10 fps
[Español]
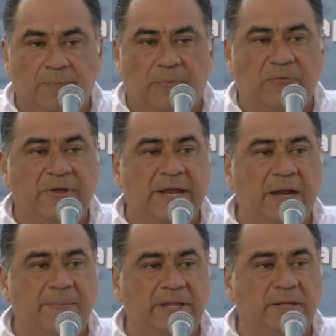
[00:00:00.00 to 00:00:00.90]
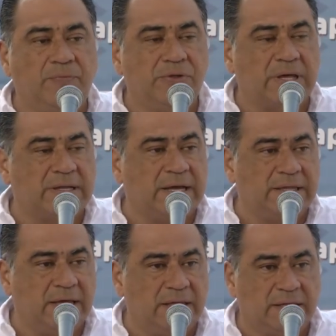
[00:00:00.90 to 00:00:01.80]
Pues finalmente, muchas
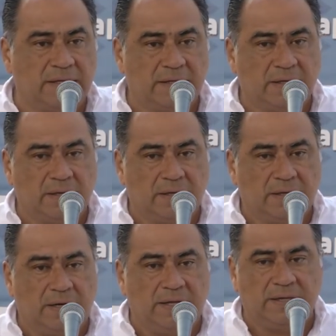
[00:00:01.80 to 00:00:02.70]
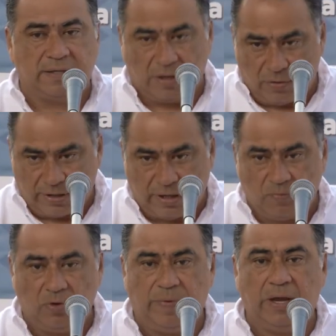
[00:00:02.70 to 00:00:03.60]
gracias. Les deseo que
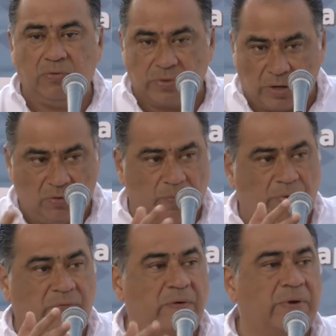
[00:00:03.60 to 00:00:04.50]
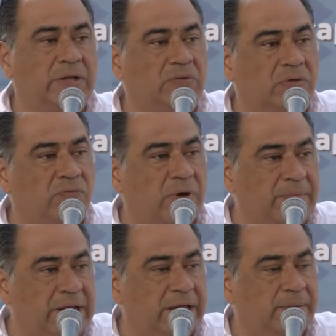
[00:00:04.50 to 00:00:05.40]
estén muy bien. Un saludo, por favor, a toda su
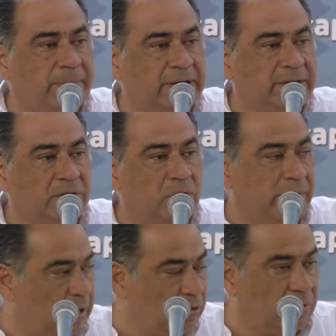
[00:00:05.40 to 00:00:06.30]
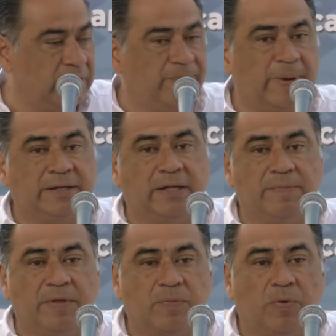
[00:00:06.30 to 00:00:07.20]
familia de parte del gobernador, de parte
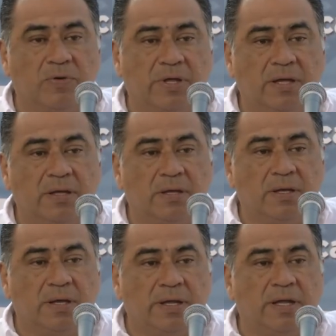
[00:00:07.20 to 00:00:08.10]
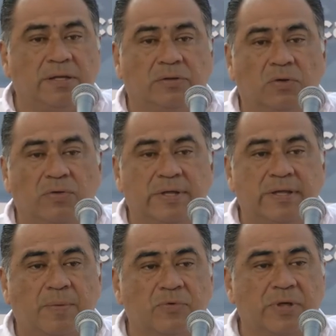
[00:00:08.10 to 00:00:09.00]
de mi esposa y entre todos
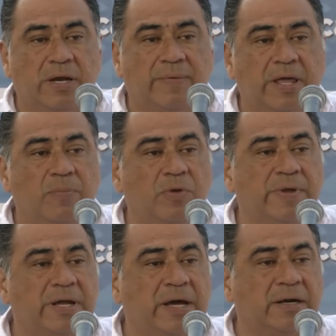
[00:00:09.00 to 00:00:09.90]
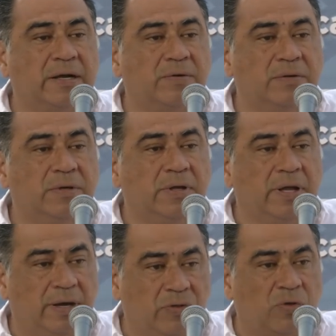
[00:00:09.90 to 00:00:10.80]
deseamos que le vaya muy bien a Guerrero
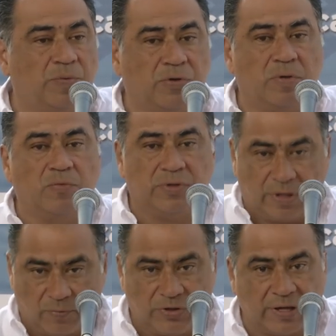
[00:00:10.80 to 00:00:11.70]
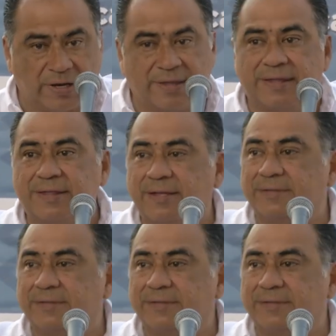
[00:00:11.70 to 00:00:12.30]
en estos próximos días. Muchas gracias.